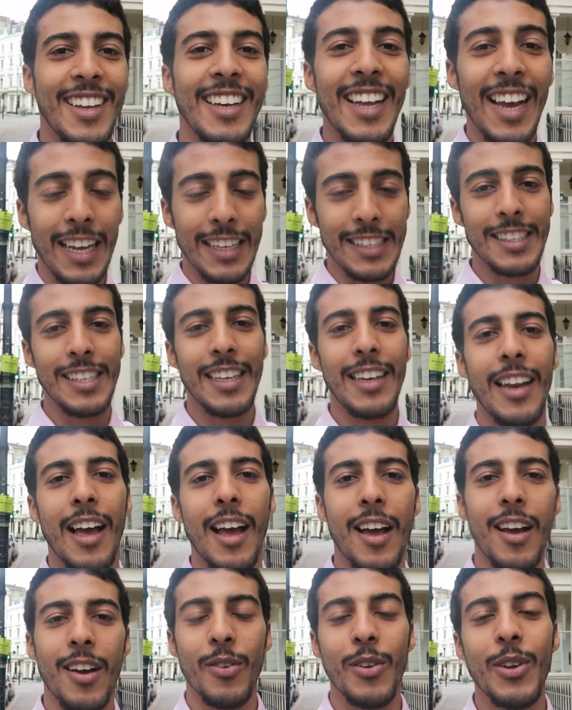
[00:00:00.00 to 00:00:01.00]
اللي
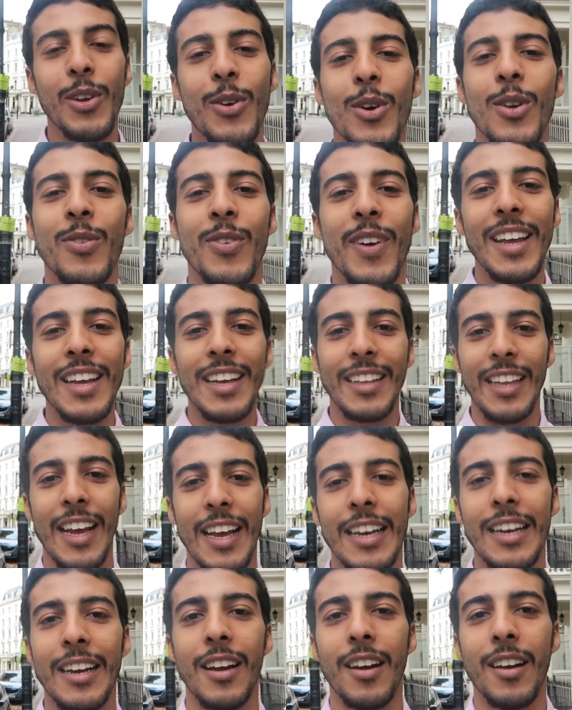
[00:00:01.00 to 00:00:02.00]
يحصلها ويقول في اي
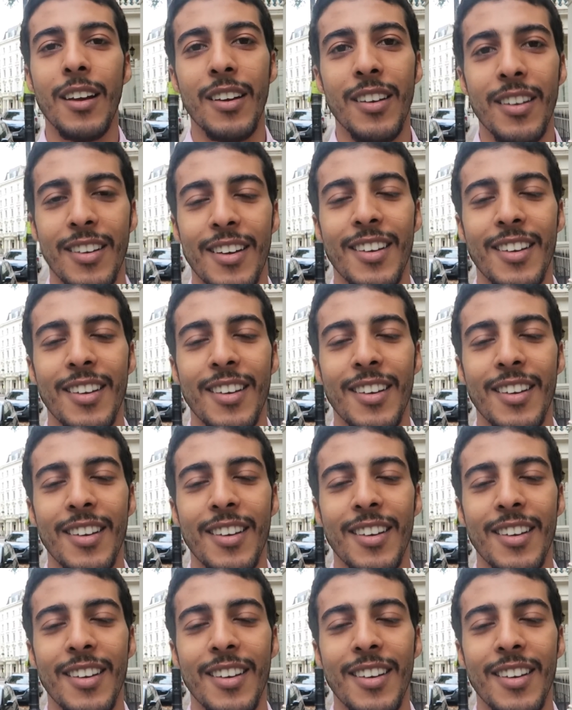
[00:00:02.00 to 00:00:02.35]
حلقه